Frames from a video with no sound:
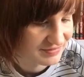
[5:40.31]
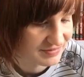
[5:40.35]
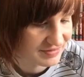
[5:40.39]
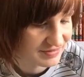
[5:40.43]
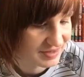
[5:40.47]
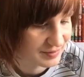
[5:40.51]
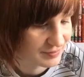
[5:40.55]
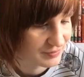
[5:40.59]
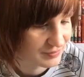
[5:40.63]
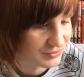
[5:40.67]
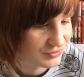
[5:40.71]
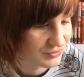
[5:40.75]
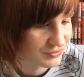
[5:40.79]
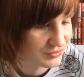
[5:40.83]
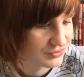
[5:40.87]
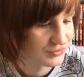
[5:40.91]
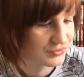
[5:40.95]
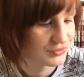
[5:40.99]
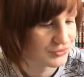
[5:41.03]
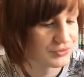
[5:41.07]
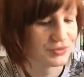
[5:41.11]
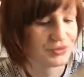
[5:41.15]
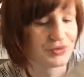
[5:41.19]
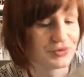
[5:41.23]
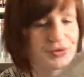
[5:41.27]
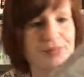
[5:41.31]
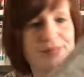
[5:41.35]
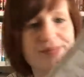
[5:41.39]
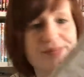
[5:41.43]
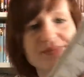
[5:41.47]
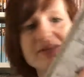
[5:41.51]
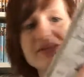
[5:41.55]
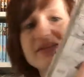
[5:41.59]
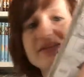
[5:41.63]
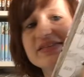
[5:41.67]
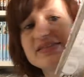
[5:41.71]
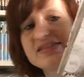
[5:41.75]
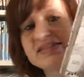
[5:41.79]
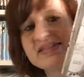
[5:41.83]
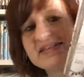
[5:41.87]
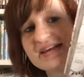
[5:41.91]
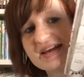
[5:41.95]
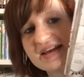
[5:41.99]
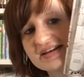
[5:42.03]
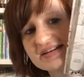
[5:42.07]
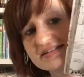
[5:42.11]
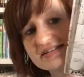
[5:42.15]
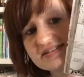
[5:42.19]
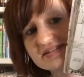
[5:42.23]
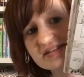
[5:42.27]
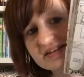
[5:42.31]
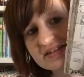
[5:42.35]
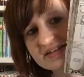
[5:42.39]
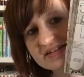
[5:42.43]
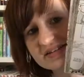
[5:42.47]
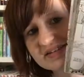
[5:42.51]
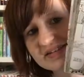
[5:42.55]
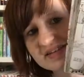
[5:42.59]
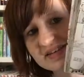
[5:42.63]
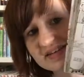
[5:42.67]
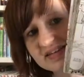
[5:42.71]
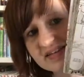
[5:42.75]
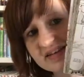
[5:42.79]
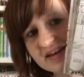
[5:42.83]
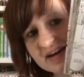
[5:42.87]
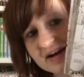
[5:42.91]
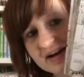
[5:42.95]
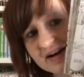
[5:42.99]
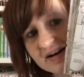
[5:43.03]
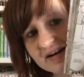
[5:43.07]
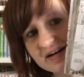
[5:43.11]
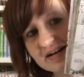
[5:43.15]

vraiment euh, rempli de textes, etc.